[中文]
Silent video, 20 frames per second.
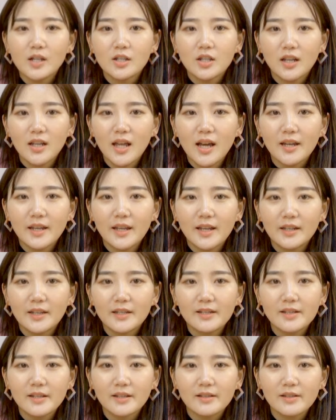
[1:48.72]
曹大爷
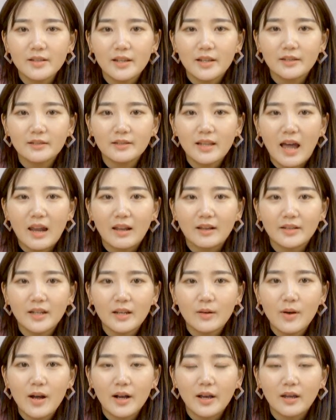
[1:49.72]
临行前打了
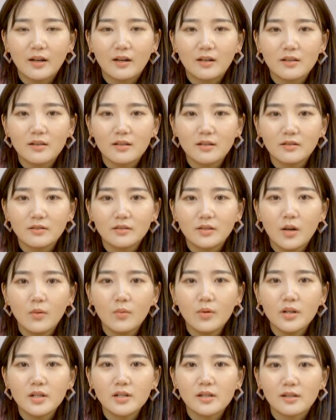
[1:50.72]
电话给儿子：“等
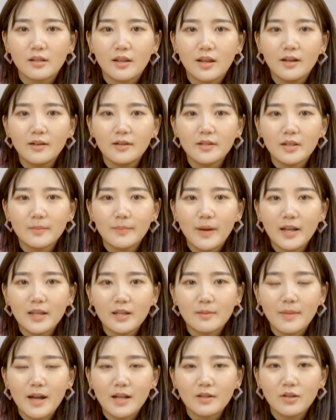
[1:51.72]
我死了，你把
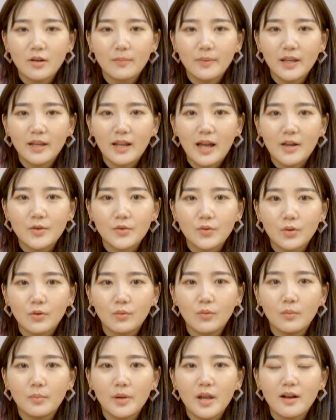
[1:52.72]
你妈照片拿去，
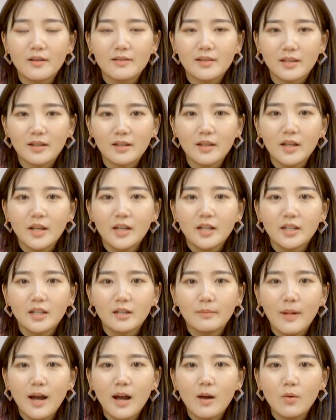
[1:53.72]
我不要紧。
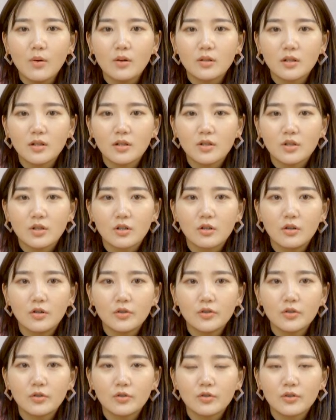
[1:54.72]
你妈活着的时候
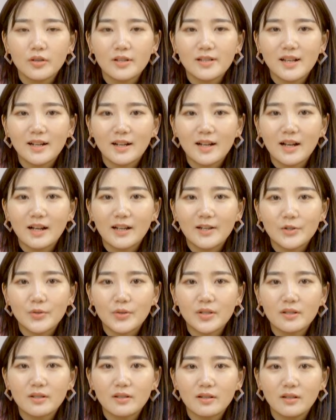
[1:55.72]
就说想看看
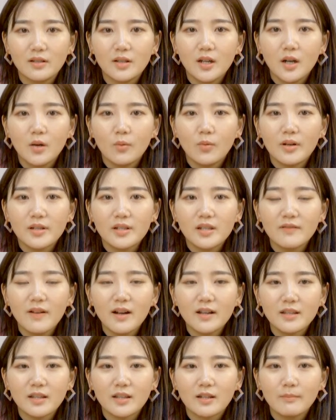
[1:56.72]
孙子，我希
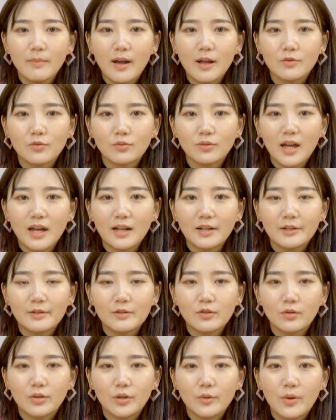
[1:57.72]
望你能满足她
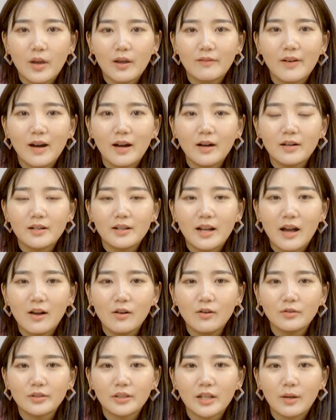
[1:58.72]
临走的愿望。”然
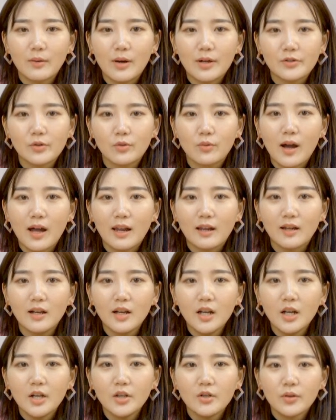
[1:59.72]
后电话就挂了，
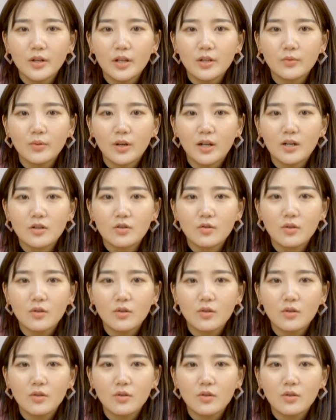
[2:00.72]
又跟女儿